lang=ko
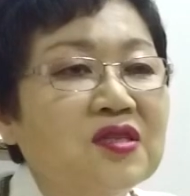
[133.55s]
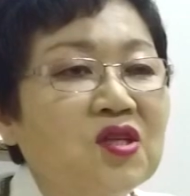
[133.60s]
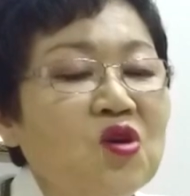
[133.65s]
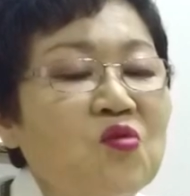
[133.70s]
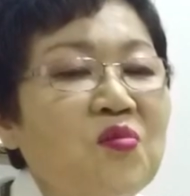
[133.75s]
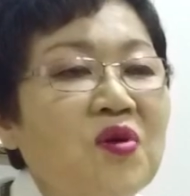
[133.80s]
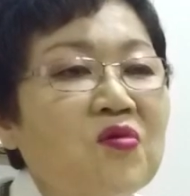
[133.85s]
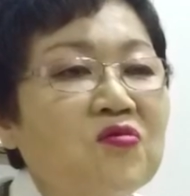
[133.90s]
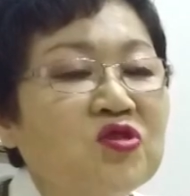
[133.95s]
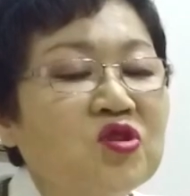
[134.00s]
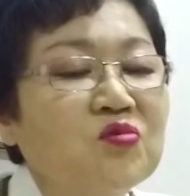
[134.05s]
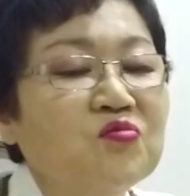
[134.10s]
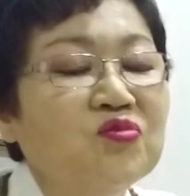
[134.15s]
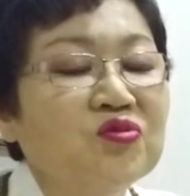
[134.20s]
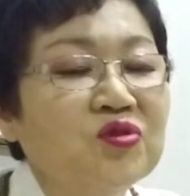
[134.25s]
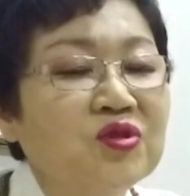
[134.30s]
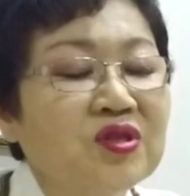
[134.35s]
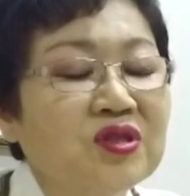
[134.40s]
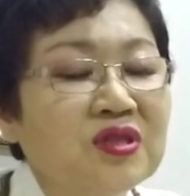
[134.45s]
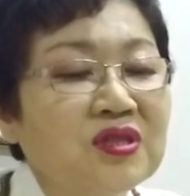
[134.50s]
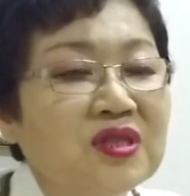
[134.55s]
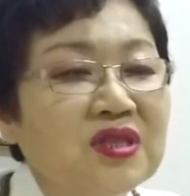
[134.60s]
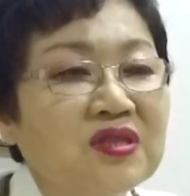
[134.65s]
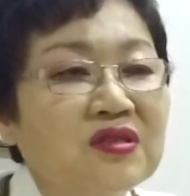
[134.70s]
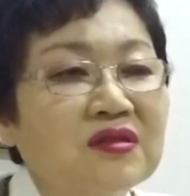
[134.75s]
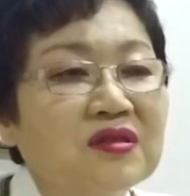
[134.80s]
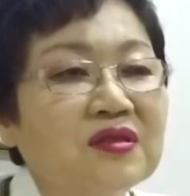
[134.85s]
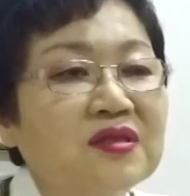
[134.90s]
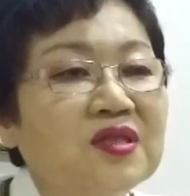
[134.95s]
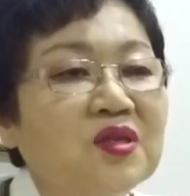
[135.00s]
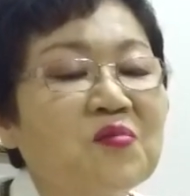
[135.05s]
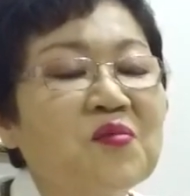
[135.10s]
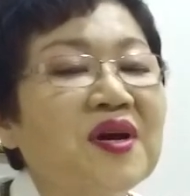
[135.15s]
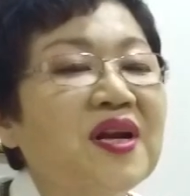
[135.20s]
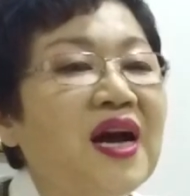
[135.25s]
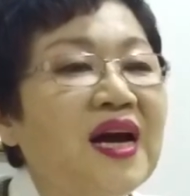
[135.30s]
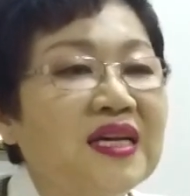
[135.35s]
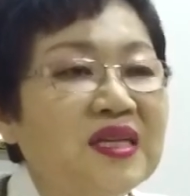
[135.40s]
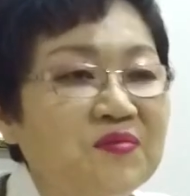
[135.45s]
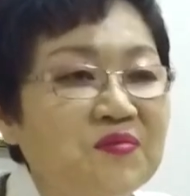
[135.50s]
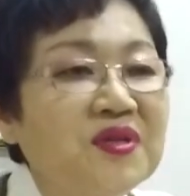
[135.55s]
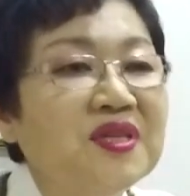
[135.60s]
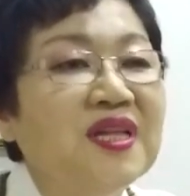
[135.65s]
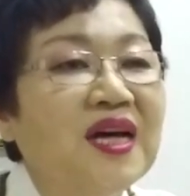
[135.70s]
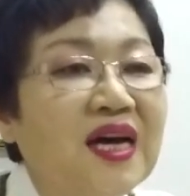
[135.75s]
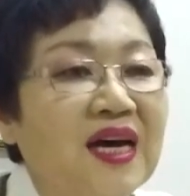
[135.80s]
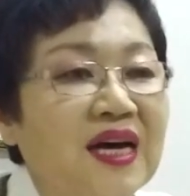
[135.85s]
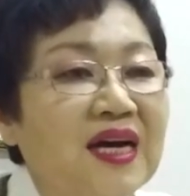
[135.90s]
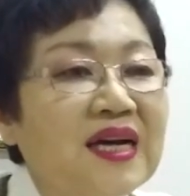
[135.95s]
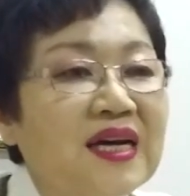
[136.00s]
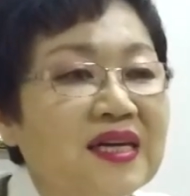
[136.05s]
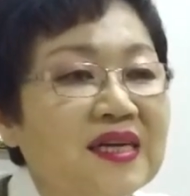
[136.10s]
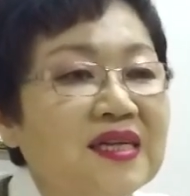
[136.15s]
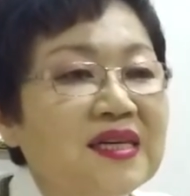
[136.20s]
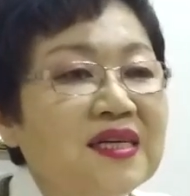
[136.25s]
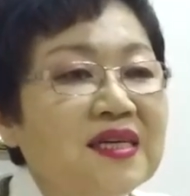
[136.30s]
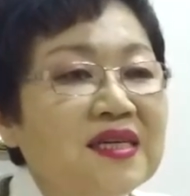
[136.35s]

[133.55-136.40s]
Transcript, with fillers: 청배 오신 분들은 이거는 정말 아닙니다.